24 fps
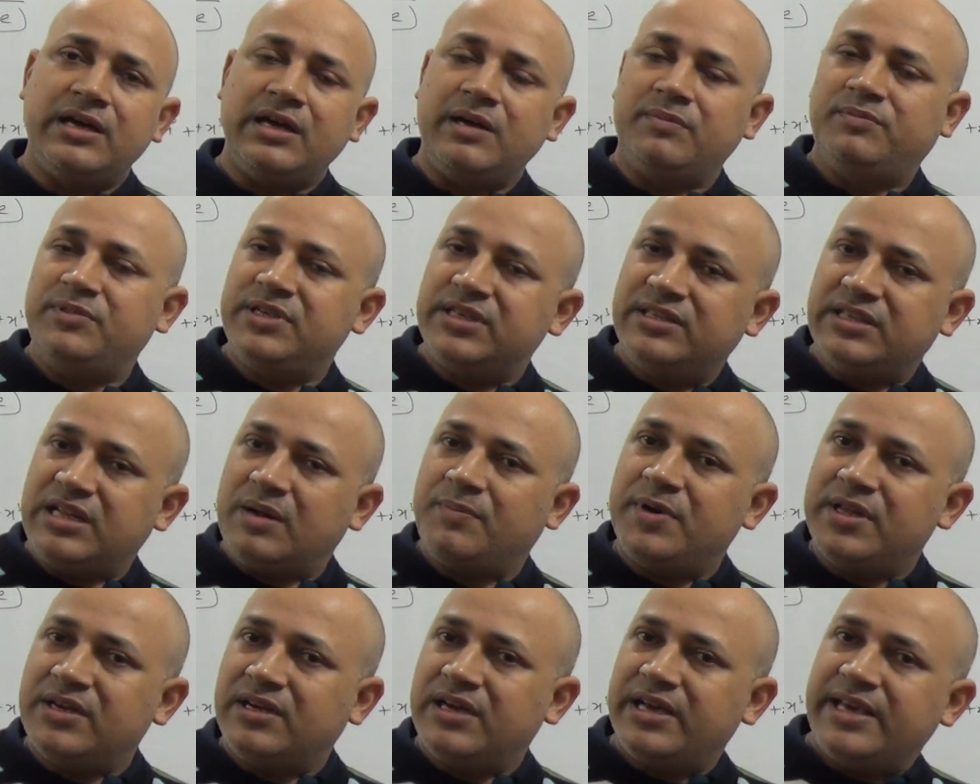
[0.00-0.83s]
अब देखना
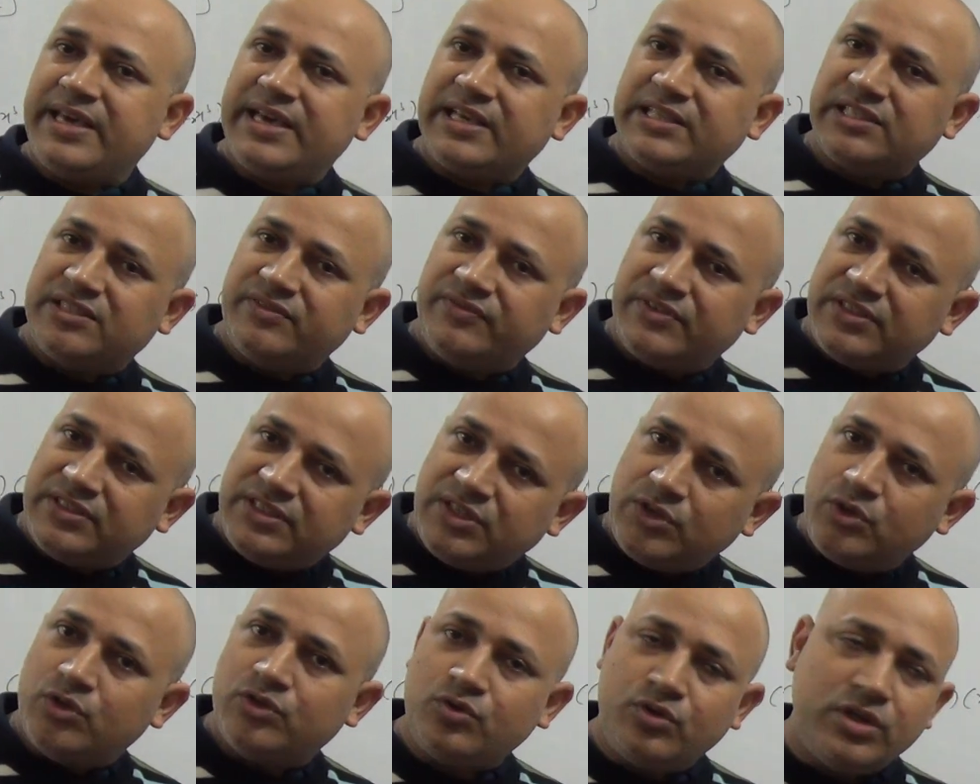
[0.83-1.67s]
पड़ेगा एक्स वन
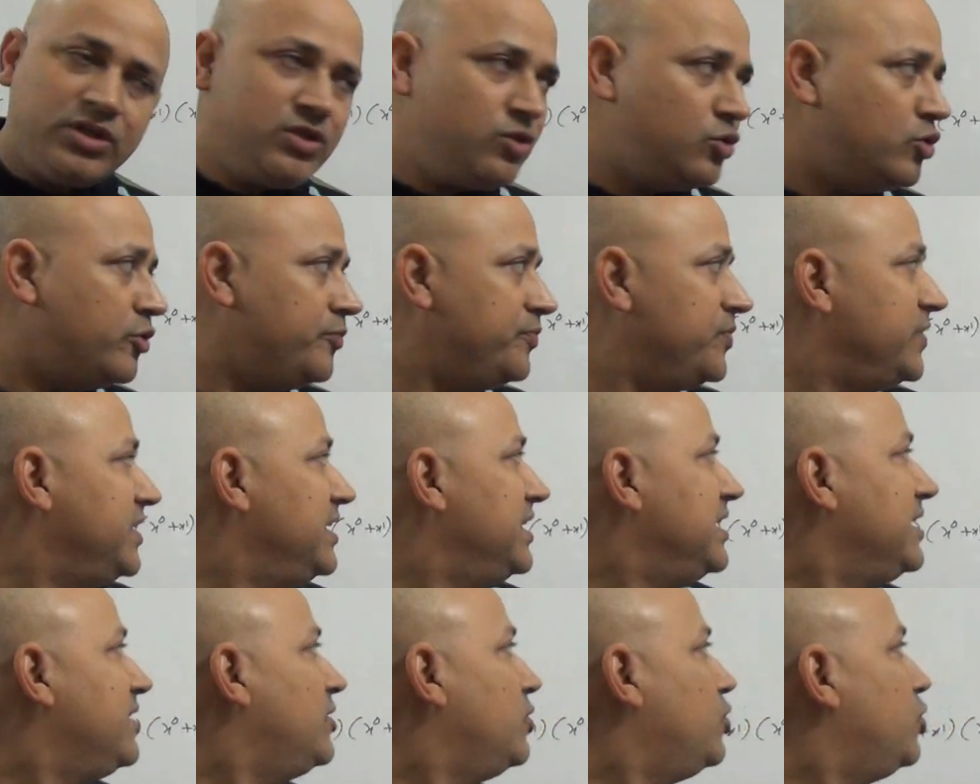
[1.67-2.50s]
जीरो क्योंकि देखो
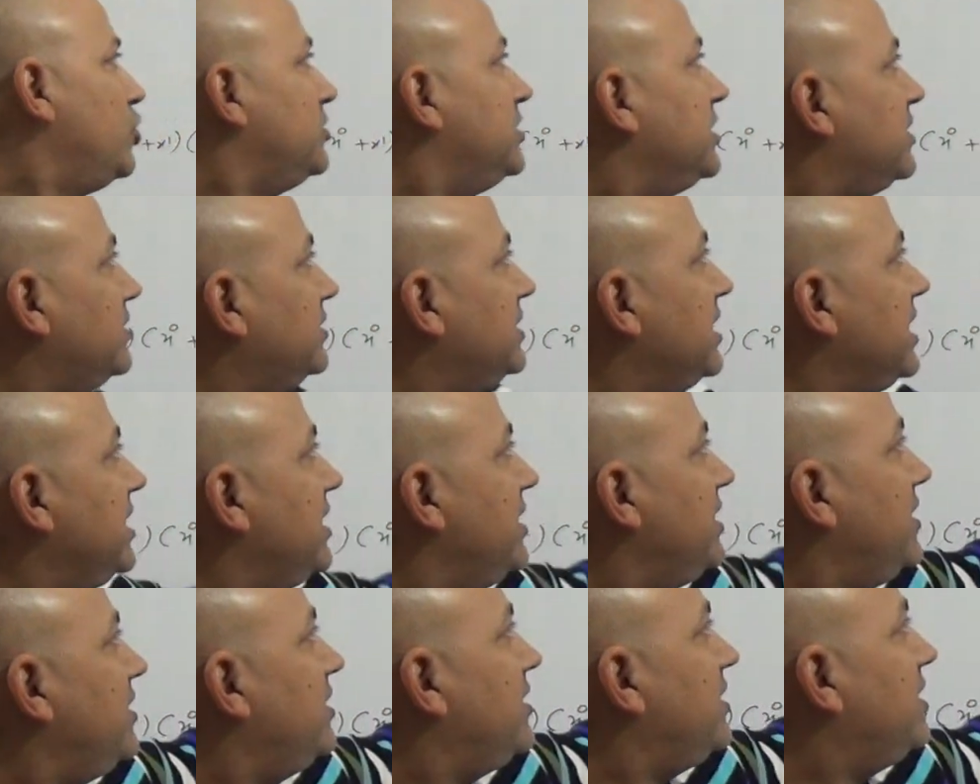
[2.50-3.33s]
हो सकता है